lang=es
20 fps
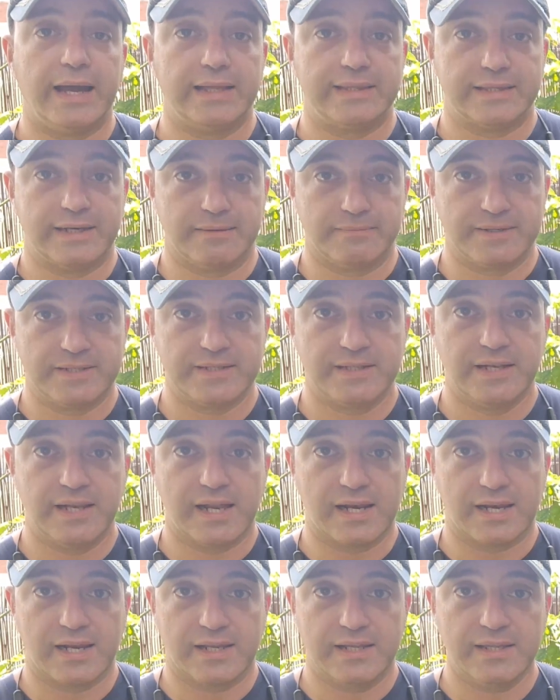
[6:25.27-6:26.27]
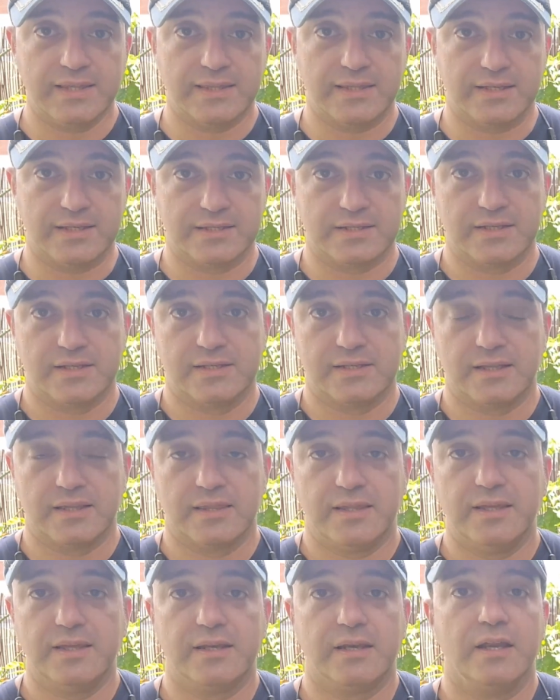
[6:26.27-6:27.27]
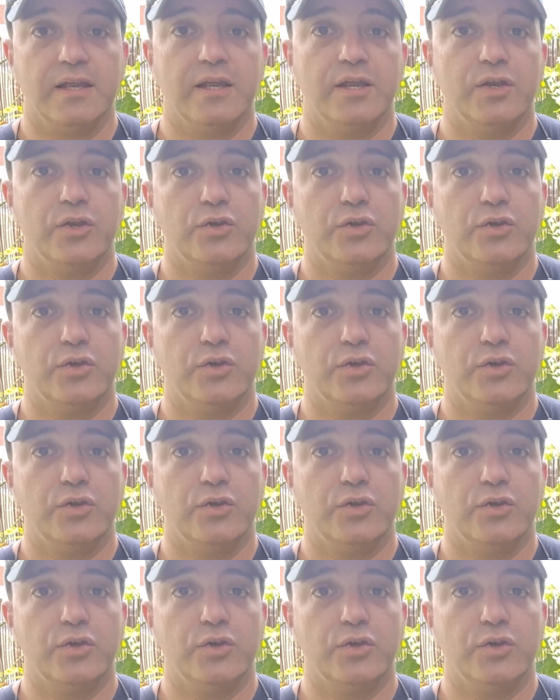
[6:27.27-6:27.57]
a través de las raíces, es decir,